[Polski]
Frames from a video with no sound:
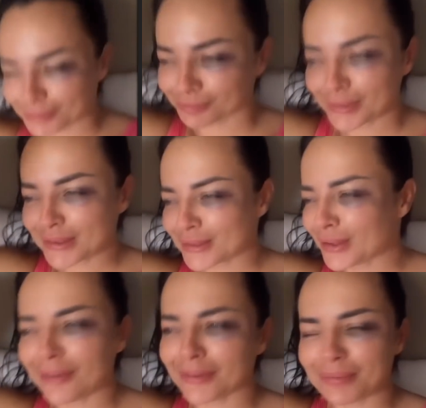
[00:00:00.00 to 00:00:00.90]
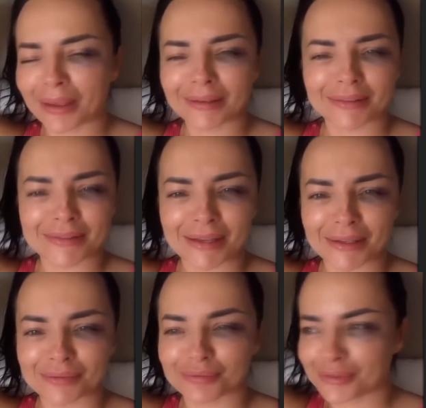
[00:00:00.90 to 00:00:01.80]
Jest nowy, piękny
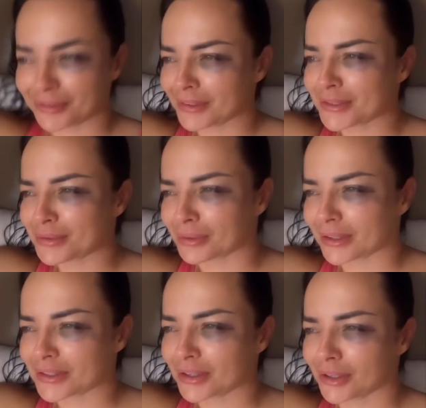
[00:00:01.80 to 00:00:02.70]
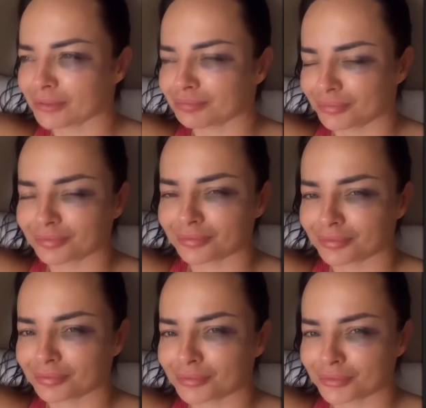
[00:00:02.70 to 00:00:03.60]
dzień, świeci słoneczko.
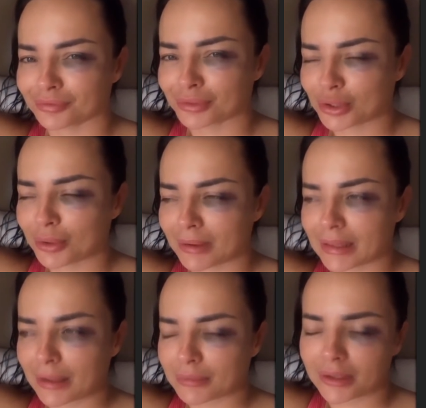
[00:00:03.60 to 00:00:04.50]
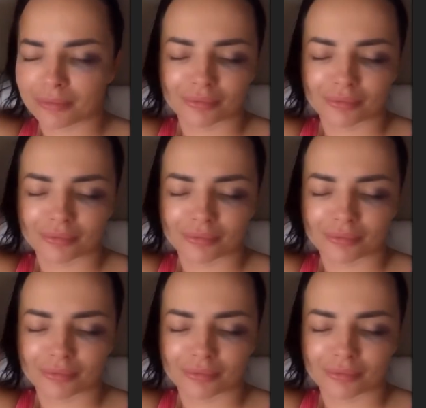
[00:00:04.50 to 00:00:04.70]
To chyba dla mnie.